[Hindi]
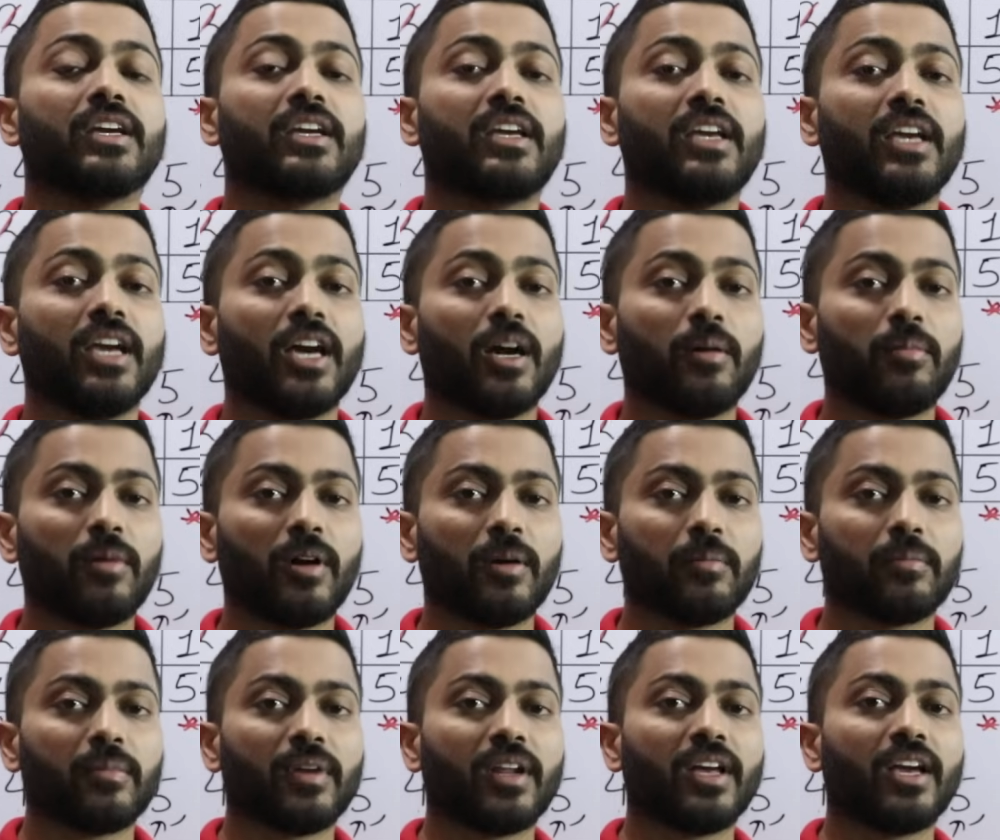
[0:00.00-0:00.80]
कि अब
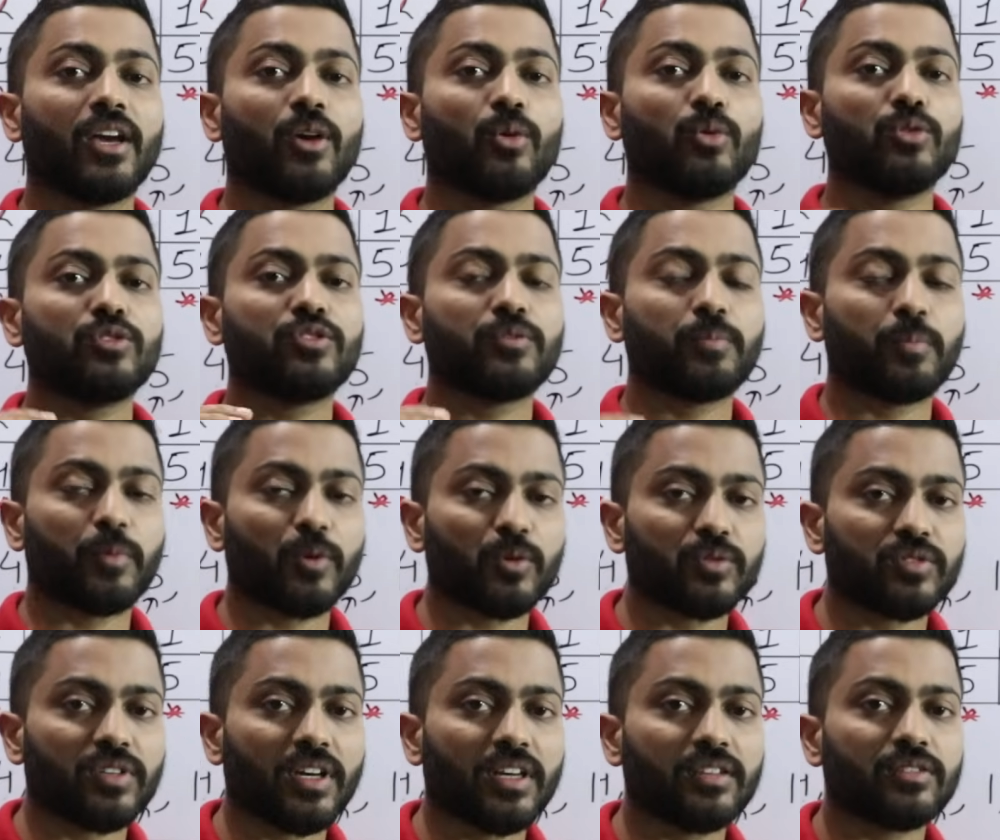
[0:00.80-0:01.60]
हमने उस
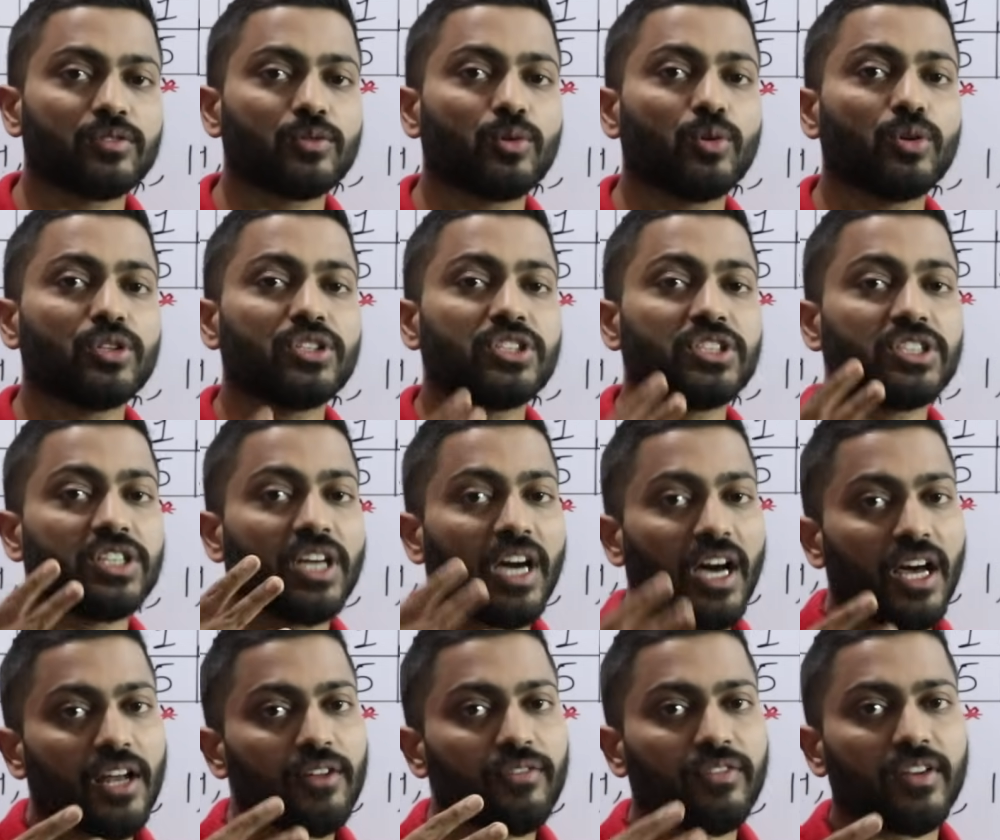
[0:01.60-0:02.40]
प्रोसेस को
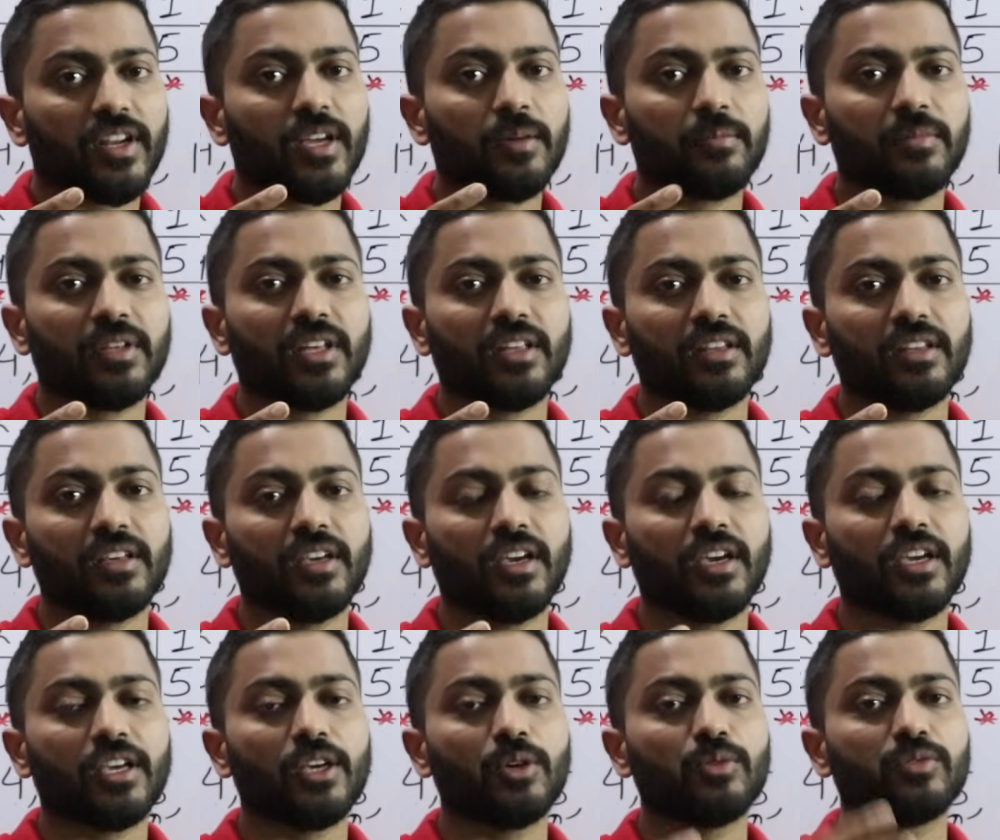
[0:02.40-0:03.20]
चार फ्रेम दे
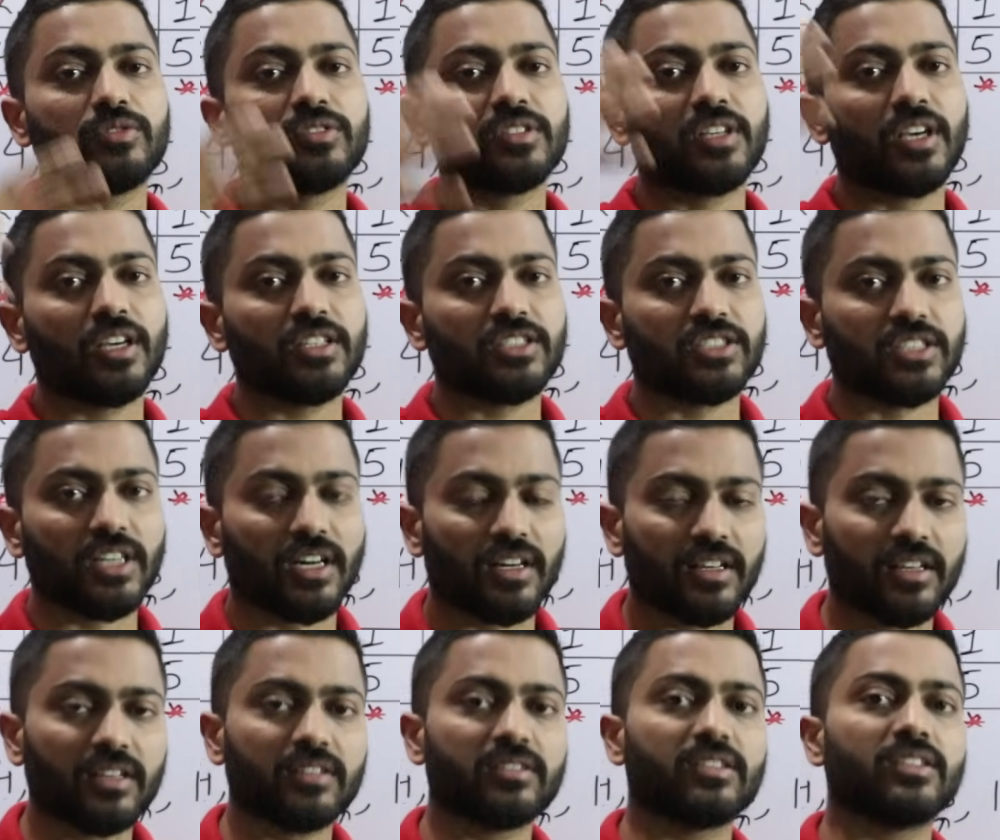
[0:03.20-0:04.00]
दिए कि उसके
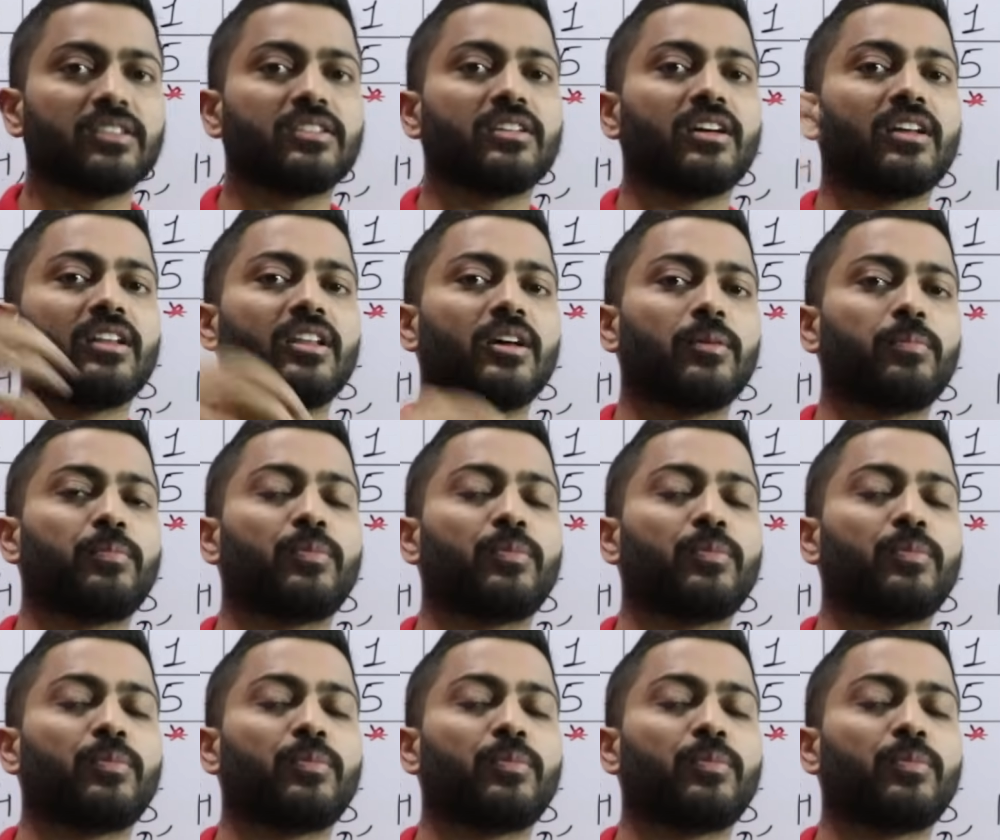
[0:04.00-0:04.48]
ज़्यादा से ज़्यादा